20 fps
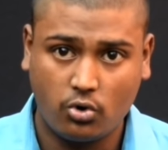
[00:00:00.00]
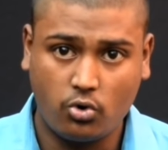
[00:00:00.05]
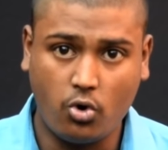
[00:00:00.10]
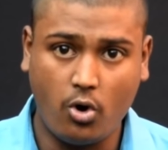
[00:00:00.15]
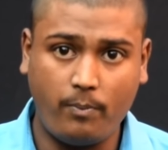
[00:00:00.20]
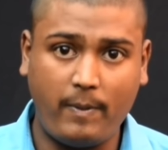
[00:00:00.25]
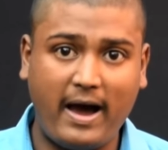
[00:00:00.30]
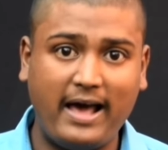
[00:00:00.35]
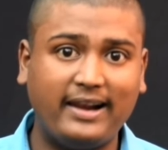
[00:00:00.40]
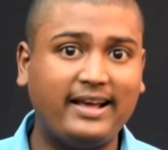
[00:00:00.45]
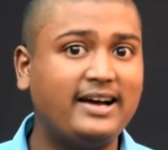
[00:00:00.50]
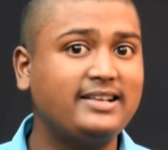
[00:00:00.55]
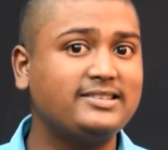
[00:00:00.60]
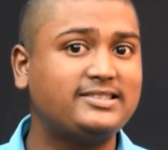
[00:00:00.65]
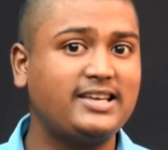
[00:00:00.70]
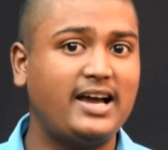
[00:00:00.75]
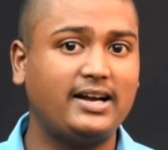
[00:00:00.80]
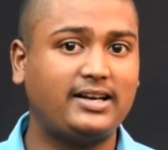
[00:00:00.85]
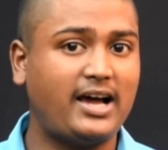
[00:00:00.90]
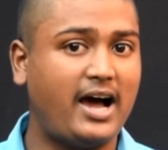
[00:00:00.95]
गोपालगंज
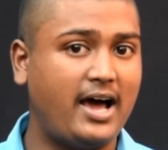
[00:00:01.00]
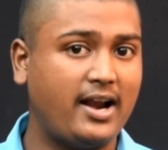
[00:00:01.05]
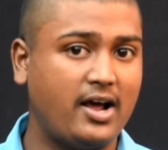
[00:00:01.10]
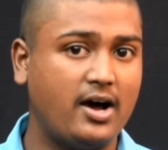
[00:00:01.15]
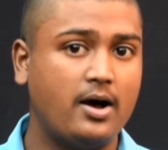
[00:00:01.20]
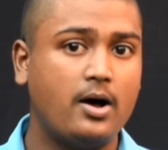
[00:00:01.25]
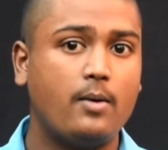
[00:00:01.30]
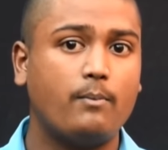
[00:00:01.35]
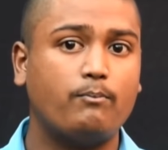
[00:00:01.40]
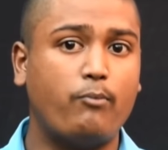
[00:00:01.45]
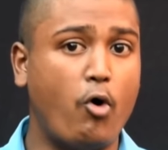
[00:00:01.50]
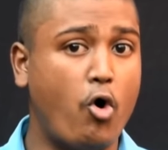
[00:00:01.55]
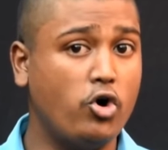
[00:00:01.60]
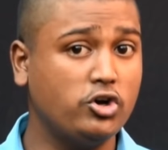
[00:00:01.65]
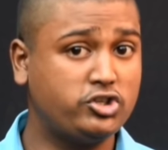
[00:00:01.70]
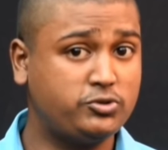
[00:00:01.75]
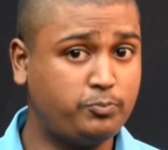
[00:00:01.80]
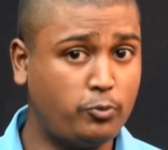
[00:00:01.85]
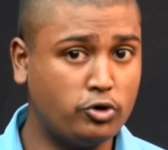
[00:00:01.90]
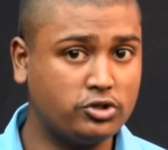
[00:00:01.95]
से 18,
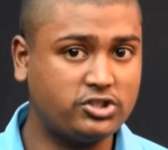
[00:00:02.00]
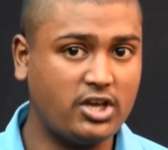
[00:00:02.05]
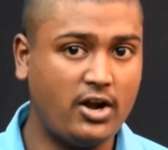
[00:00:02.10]
भोजपुर